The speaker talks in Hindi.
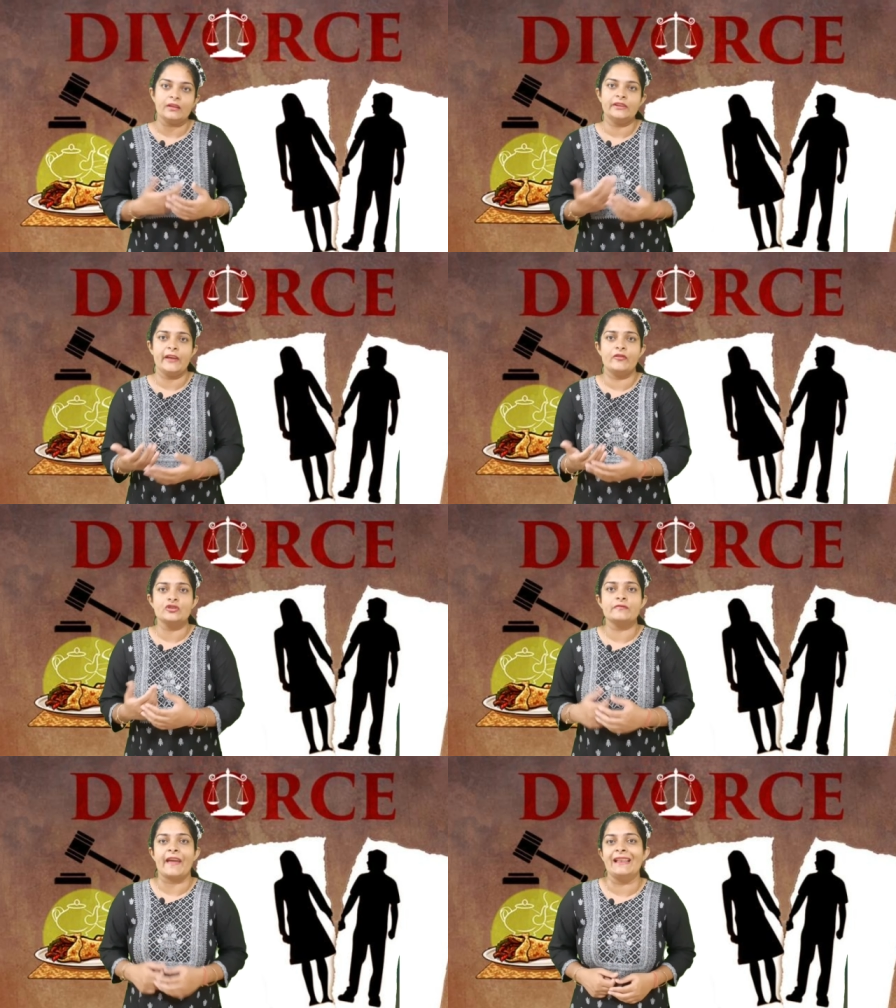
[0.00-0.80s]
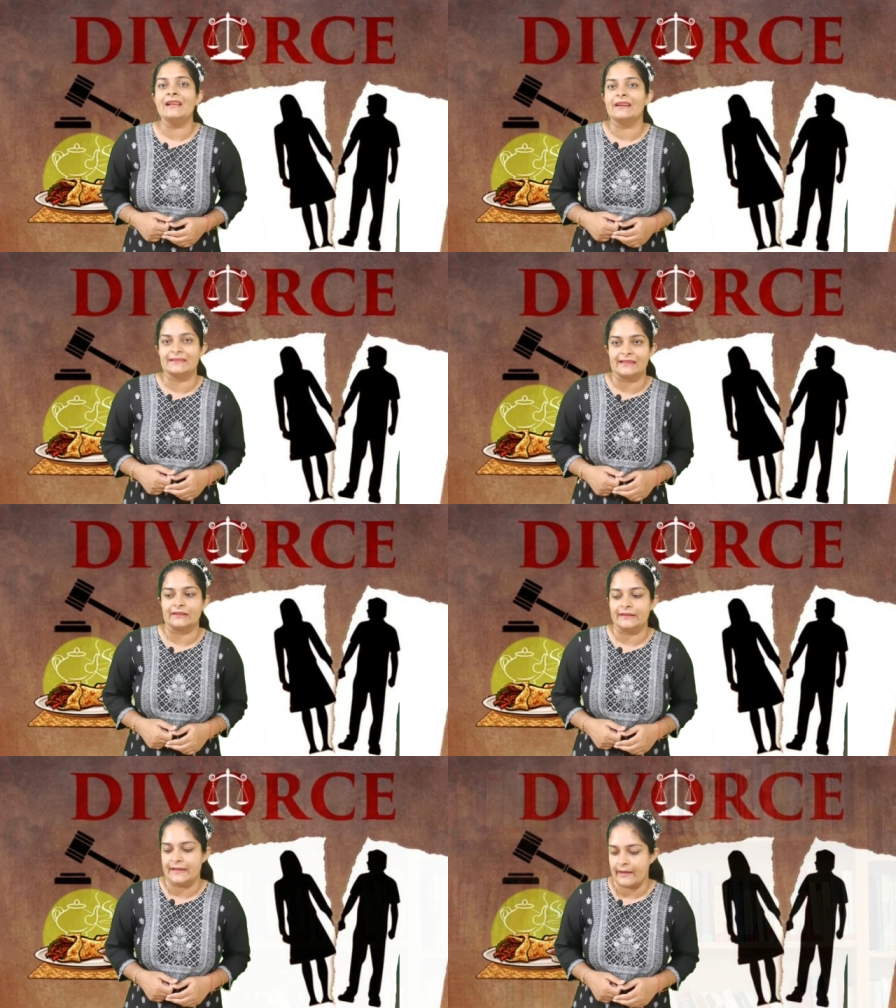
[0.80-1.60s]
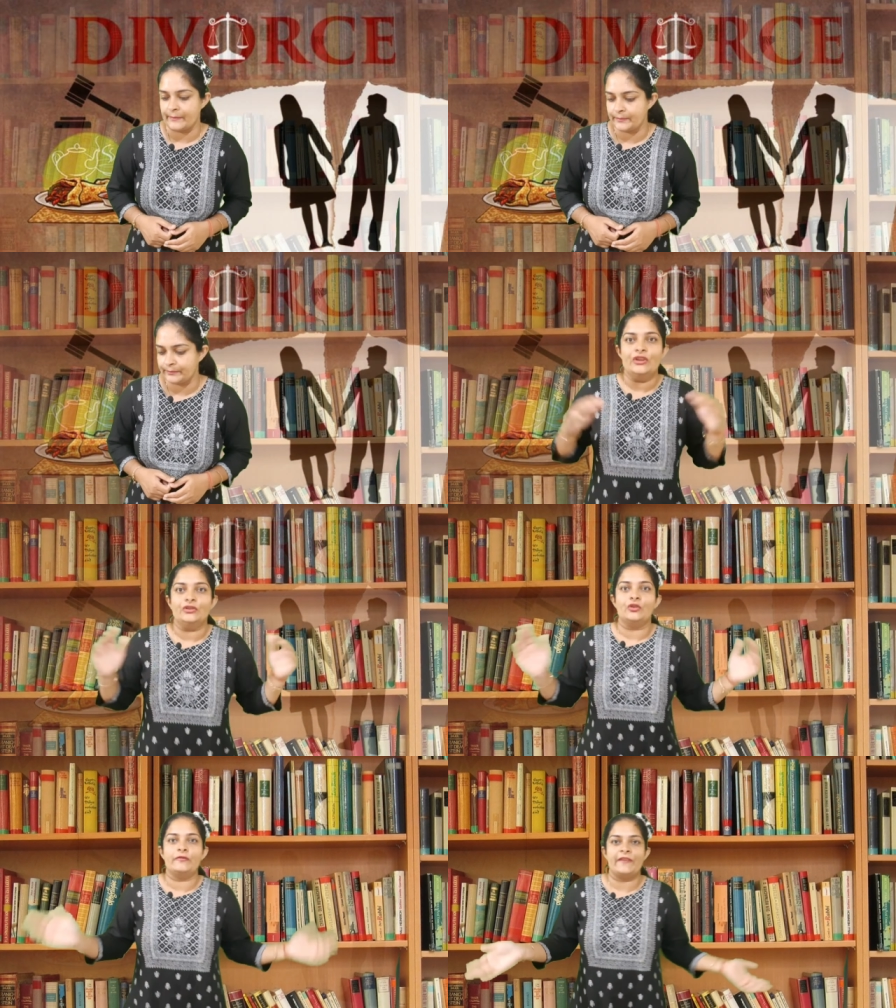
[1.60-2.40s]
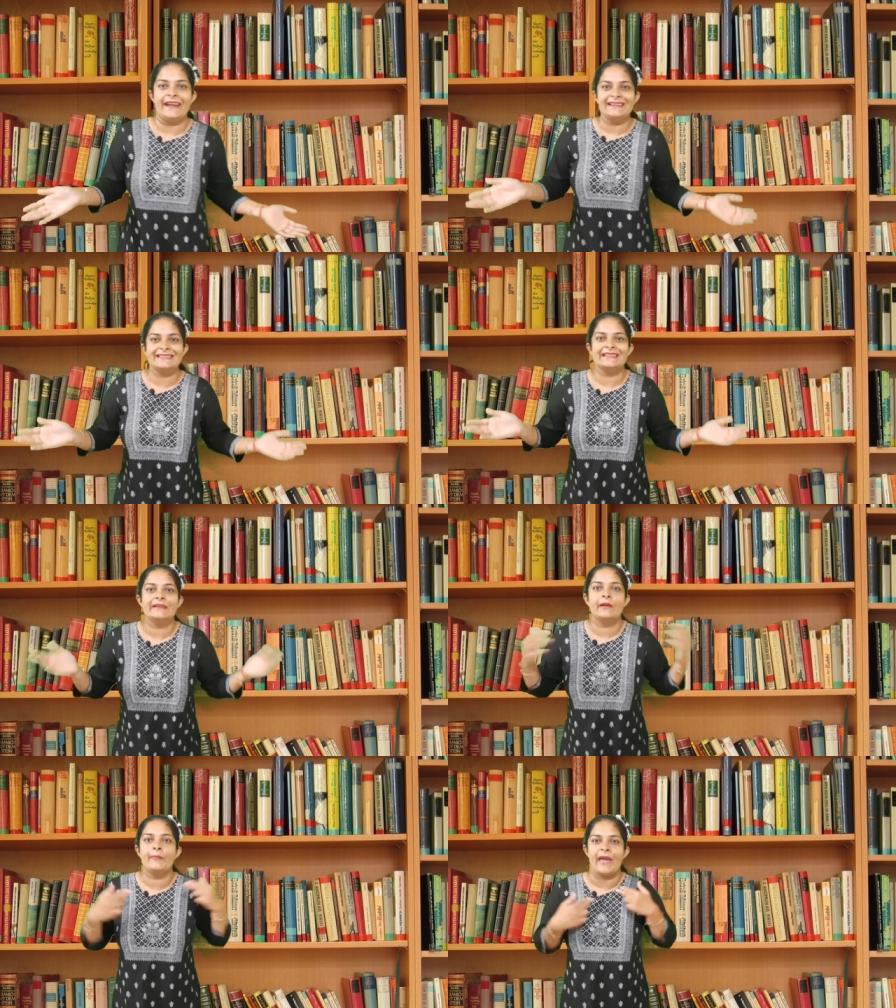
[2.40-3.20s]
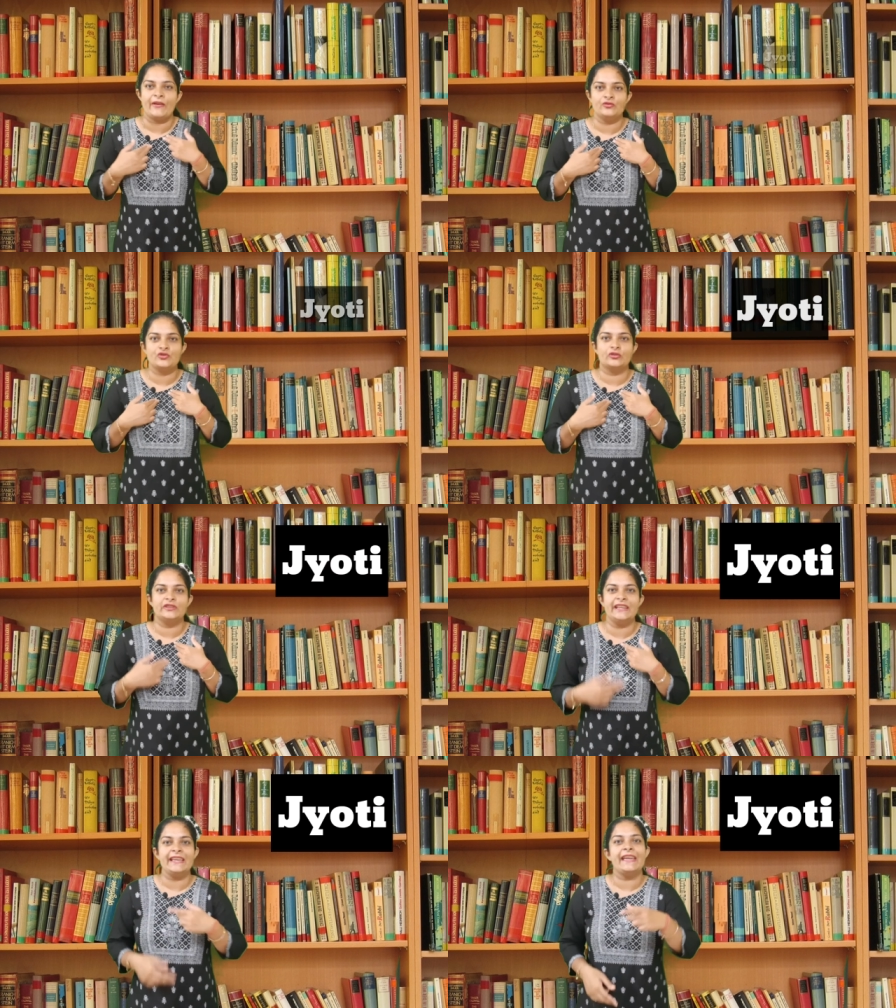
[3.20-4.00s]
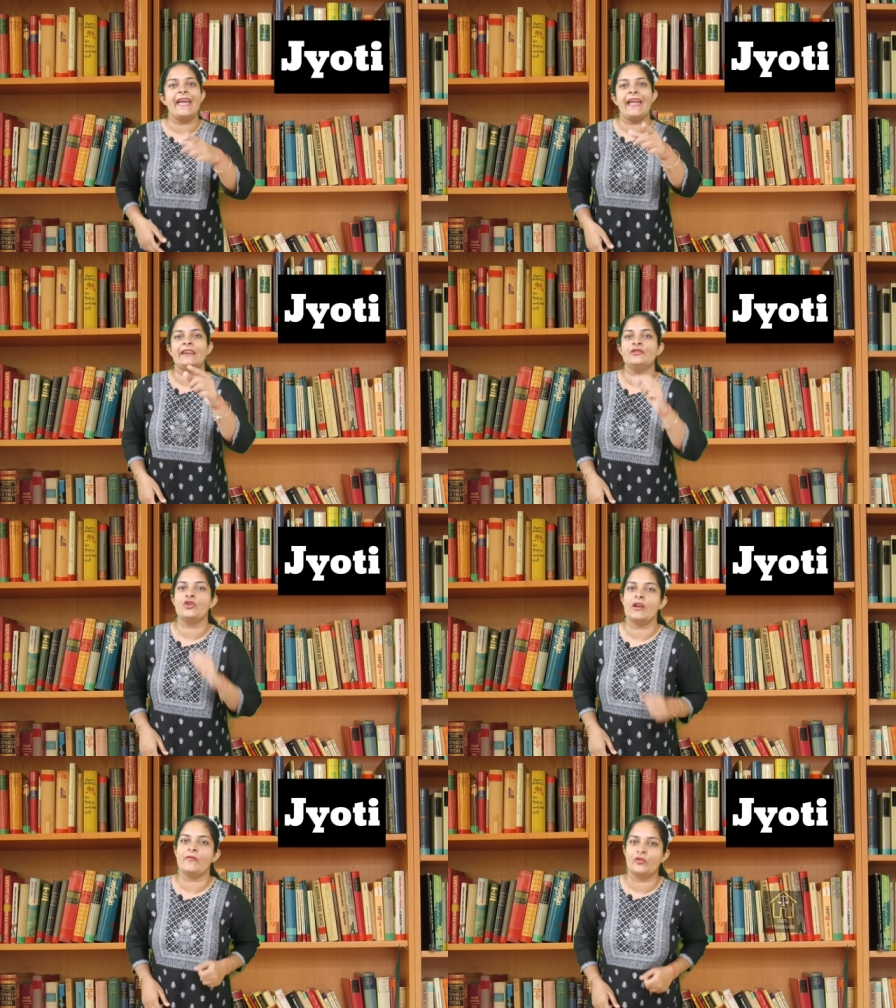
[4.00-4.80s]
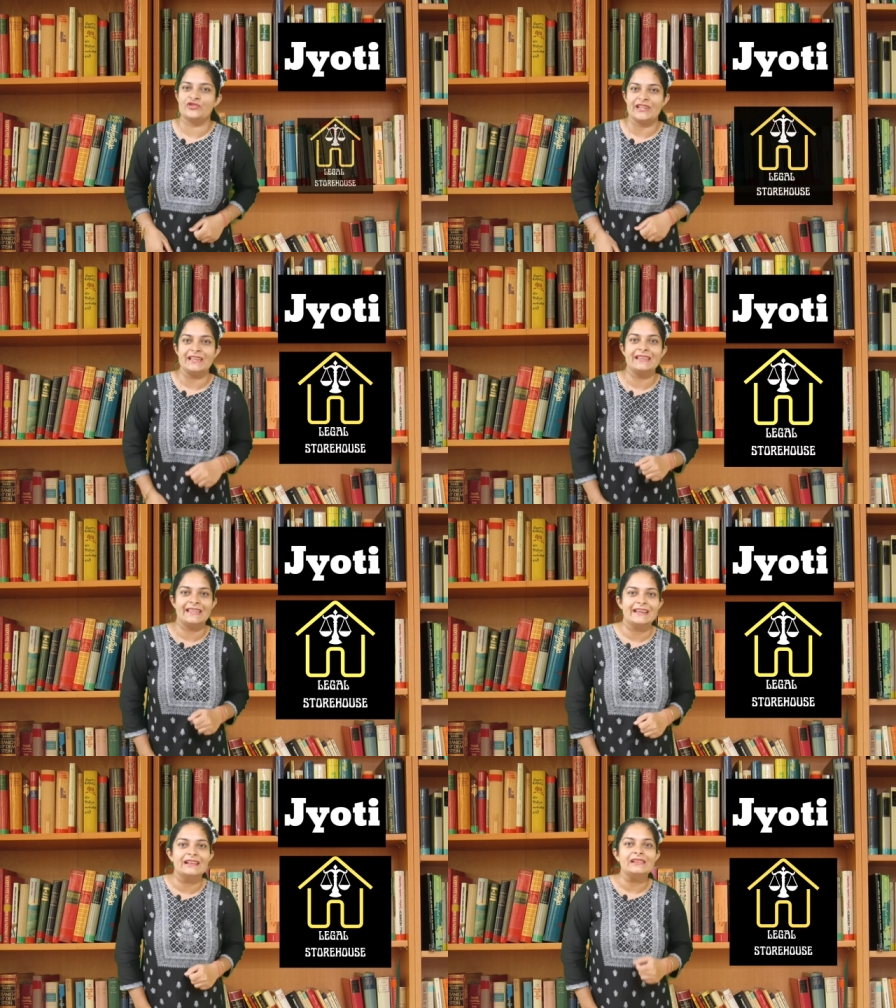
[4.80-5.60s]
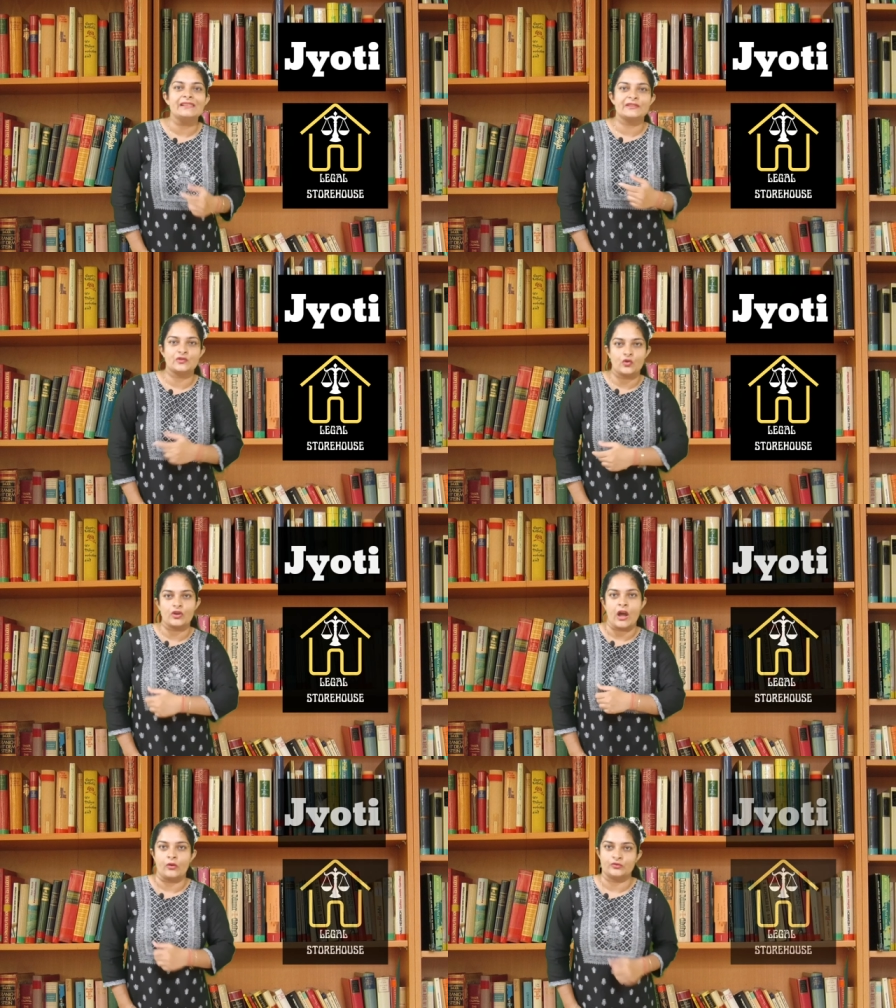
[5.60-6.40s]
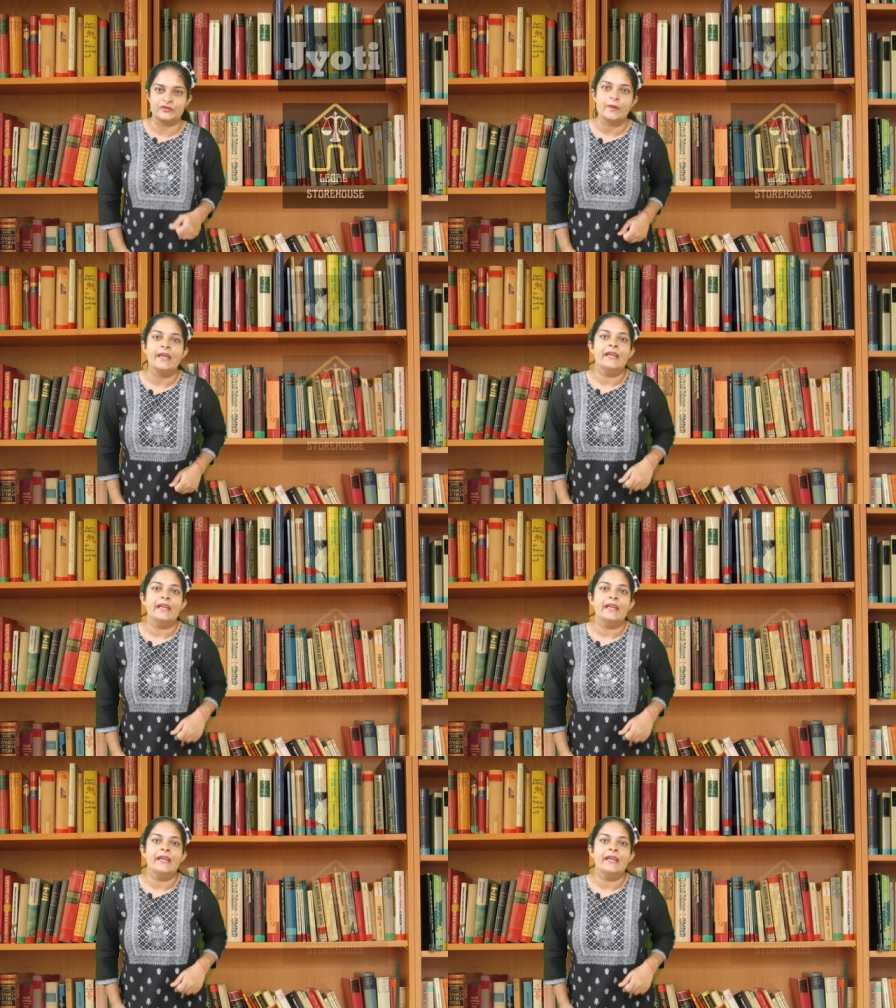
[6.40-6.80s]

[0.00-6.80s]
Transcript: डिवोर्स फाइल कर सकती है तो फ्रेंड्स मैं हूँ ज्योति एंड यू आर वॉचिंग लीगल स्टोर हाउस